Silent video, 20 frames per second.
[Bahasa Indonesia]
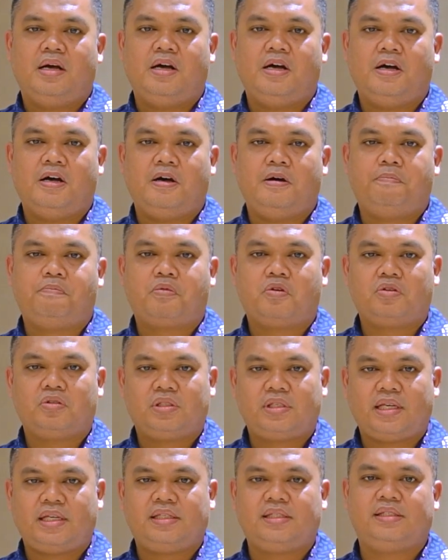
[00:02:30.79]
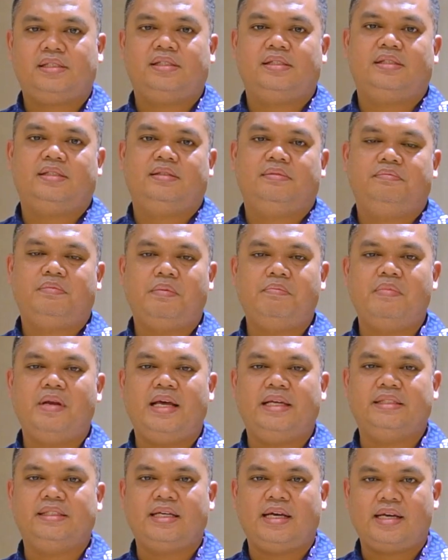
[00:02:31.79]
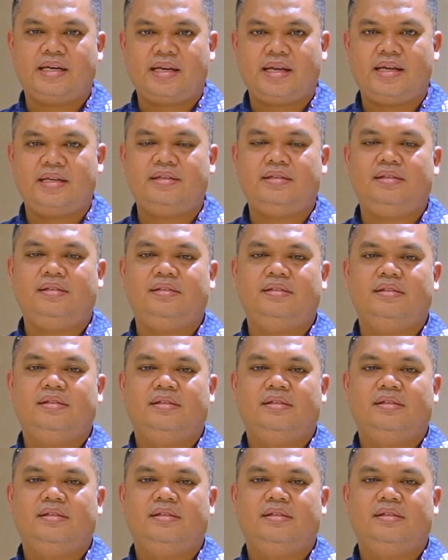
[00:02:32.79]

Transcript: uh, proses pembelajaran